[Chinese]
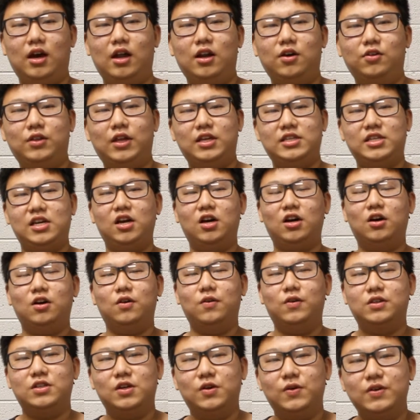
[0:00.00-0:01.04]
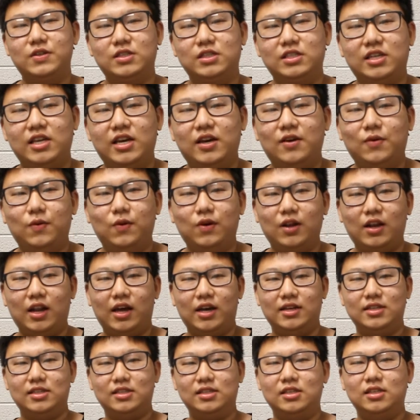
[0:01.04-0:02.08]
Hello，大家好，我叫魏子健，我
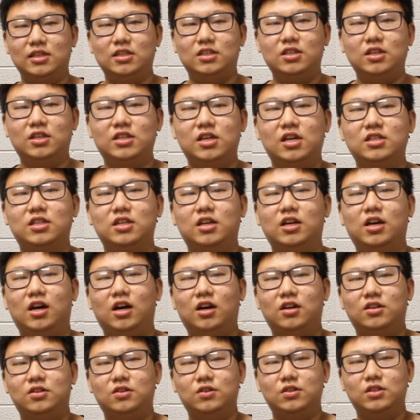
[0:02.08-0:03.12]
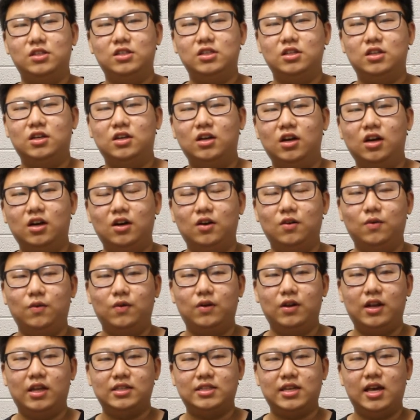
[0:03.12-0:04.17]
来自浙江省杭州市。啊，
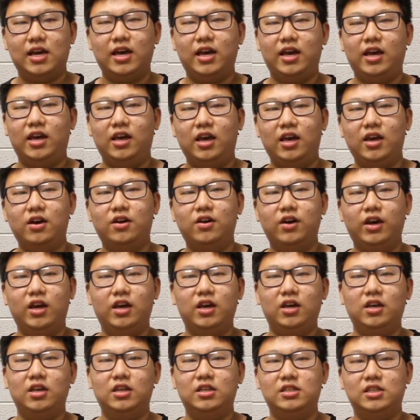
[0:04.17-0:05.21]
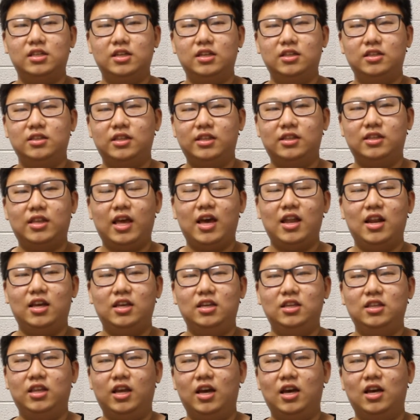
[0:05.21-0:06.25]
我在 ALA 已经待了一
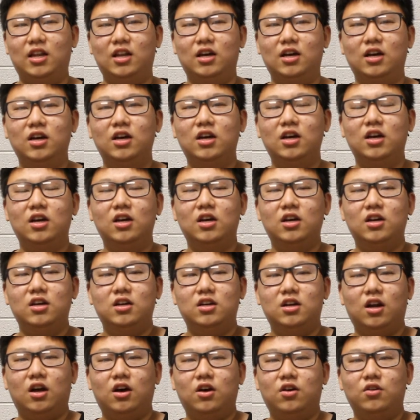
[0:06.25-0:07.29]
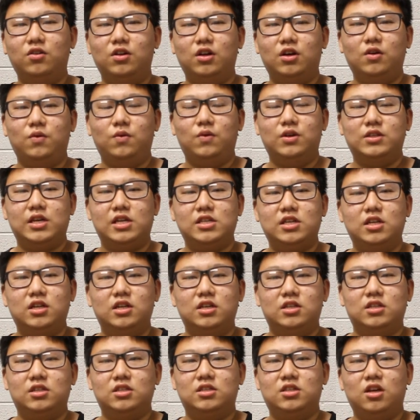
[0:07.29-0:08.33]
年了。然后呢，我在这里
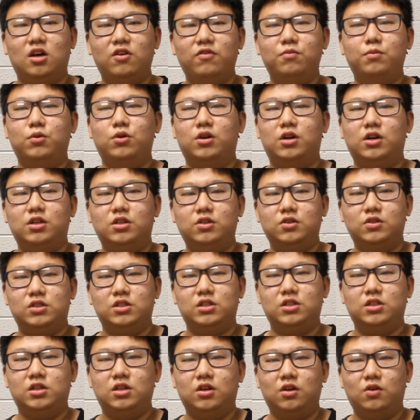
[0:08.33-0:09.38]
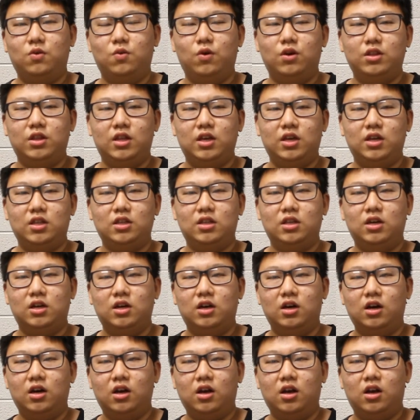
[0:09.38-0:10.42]
是 Sophomore，就是国内
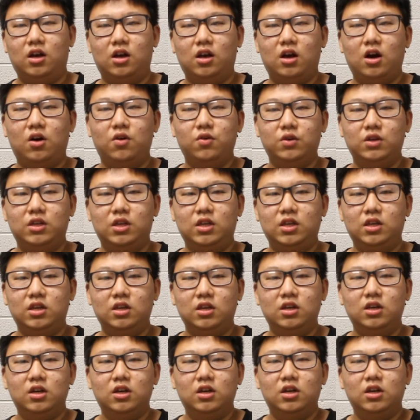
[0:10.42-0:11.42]
的高一。